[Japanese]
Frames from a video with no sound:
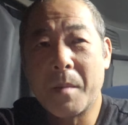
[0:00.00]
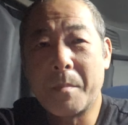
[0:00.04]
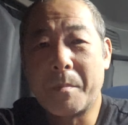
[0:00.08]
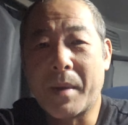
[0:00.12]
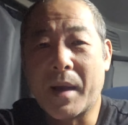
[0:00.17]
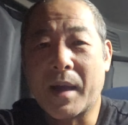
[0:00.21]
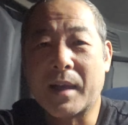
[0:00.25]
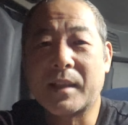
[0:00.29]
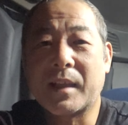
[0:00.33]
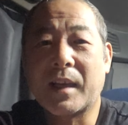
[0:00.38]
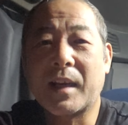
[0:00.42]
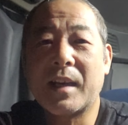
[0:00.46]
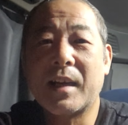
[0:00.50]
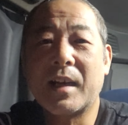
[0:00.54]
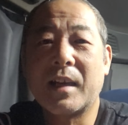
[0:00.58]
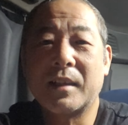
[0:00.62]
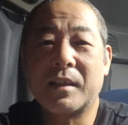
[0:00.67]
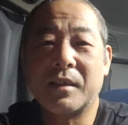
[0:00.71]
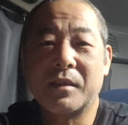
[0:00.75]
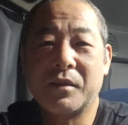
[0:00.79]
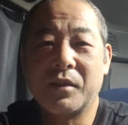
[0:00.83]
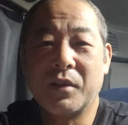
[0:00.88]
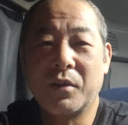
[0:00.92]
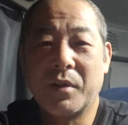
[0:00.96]
バカタレなん
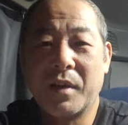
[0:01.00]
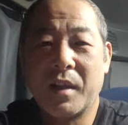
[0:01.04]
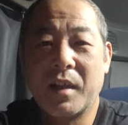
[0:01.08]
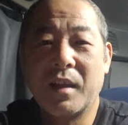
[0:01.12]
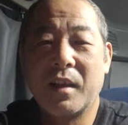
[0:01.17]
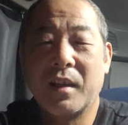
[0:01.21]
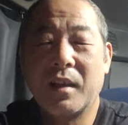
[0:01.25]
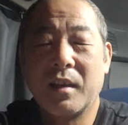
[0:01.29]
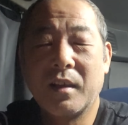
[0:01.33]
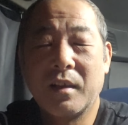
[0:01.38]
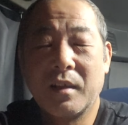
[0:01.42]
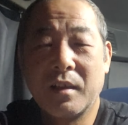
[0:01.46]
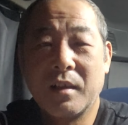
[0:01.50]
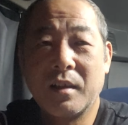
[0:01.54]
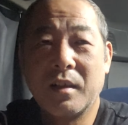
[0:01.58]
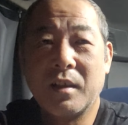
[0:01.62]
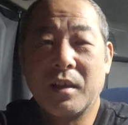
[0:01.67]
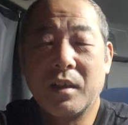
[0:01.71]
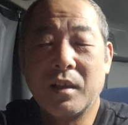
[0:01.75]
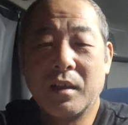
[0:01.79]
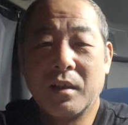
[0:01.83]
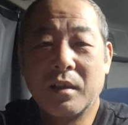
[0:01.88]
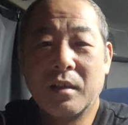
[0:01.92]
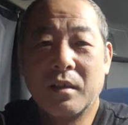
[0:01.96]
ですよね。
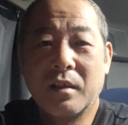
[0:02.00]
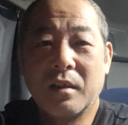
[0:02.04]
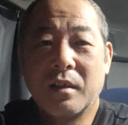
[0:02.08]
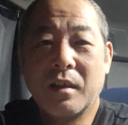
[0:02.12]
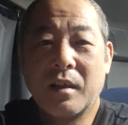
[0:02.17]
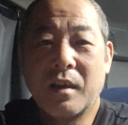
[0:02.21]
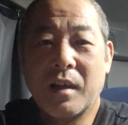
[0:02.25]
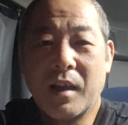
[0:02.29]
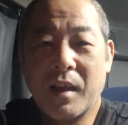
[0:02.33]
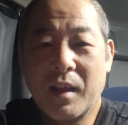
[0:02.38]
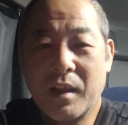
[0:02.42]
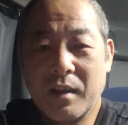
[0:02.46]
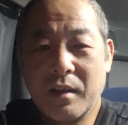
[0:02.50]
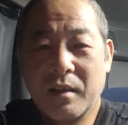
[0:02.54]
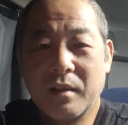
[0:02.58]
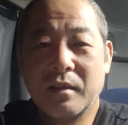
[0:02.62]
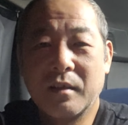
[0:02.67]
はい。